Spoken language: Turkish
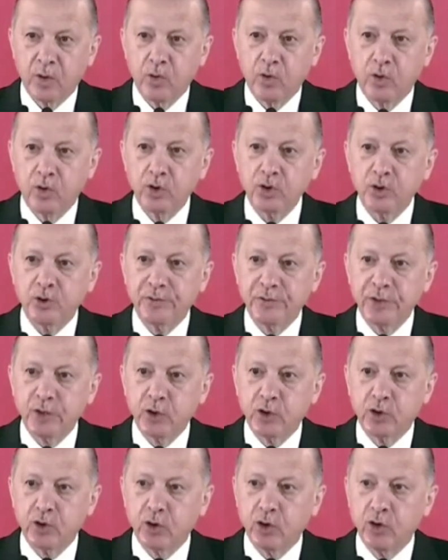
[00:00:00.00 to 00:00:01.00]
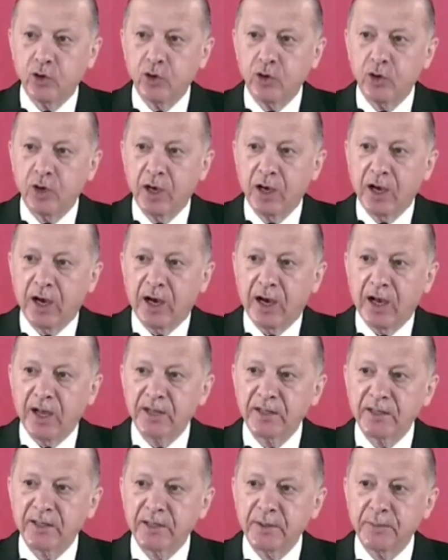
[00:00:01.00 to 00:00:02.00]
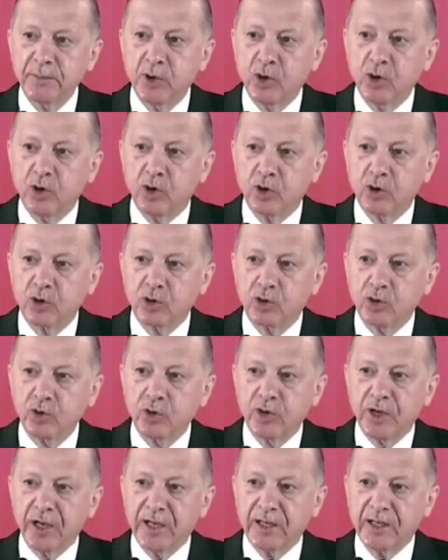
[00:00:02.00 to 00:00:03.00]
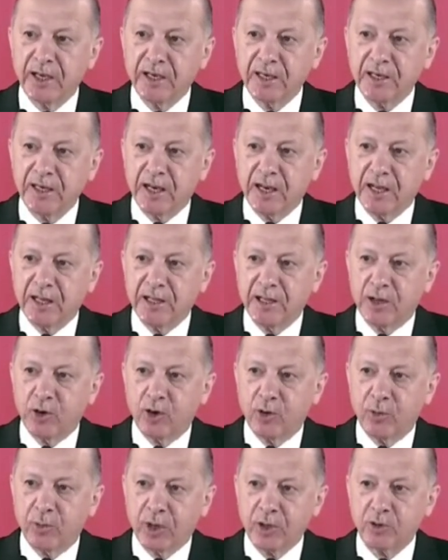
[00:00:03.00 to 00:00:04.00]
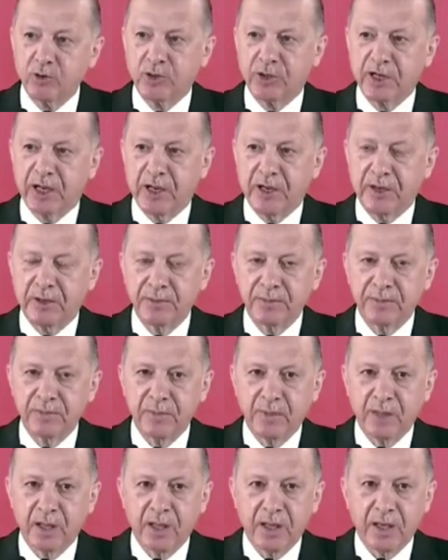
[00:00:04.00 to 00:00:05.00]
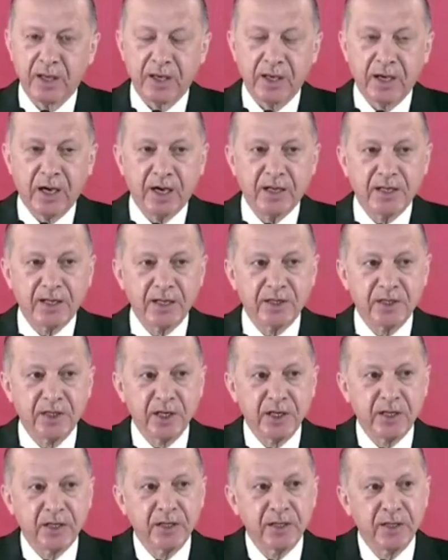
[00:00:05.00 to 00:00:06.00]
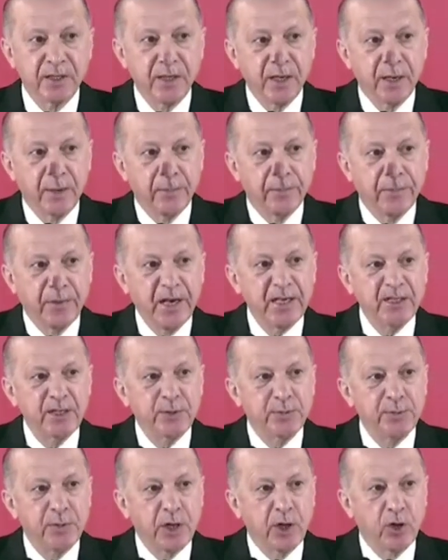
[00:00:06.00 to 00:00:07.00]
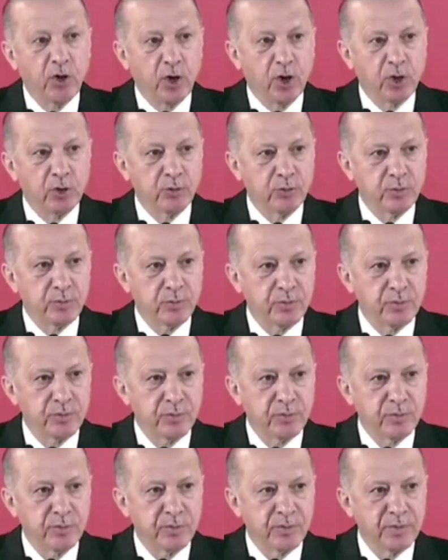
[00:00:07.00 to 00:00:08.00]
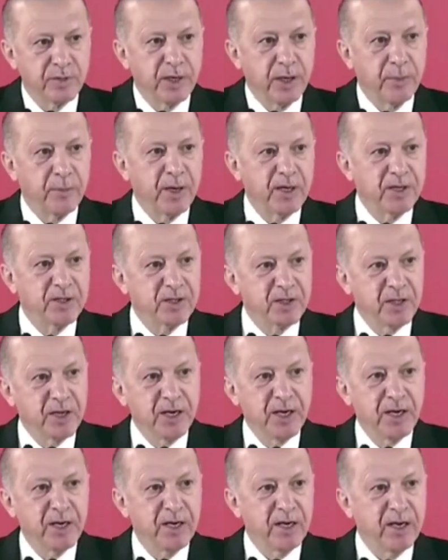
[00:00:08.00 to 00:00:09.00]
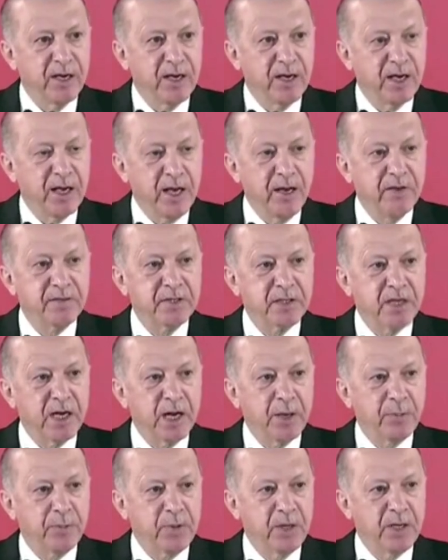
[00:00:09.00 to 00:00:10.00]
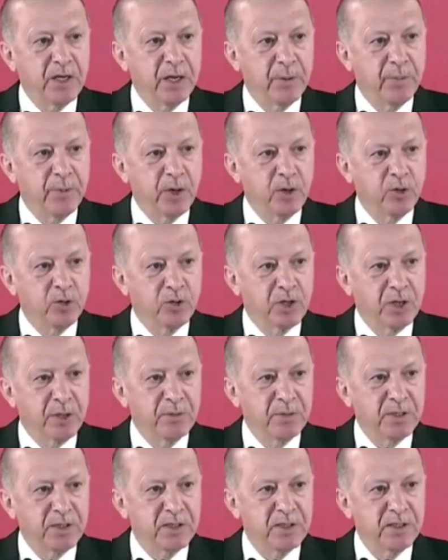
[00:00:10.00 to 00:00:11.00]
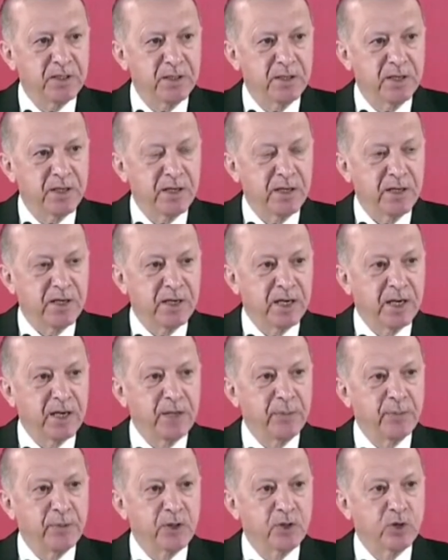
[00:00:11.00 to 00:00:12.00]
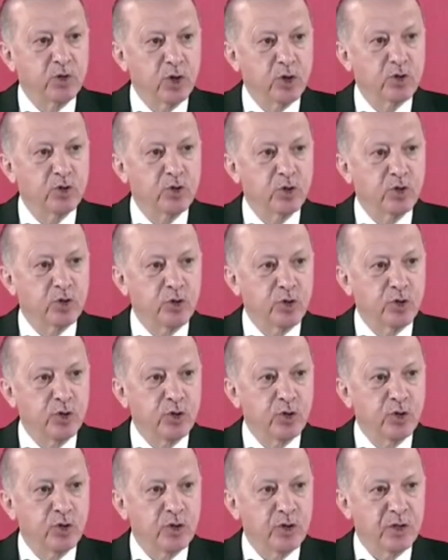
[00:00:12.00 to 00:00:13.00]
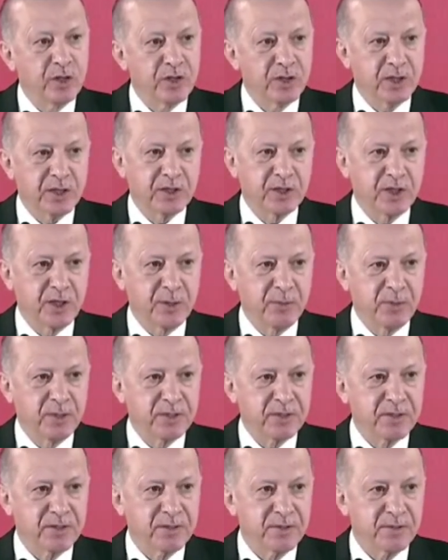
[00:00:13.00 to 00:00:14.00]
3,6 milyonu Suriye'den gelenler olmak üzere yaklaşık 5 milyon yabancıya ev sahipliği yapan ülkemiz yeni bir göç yükünü taşıyamaz.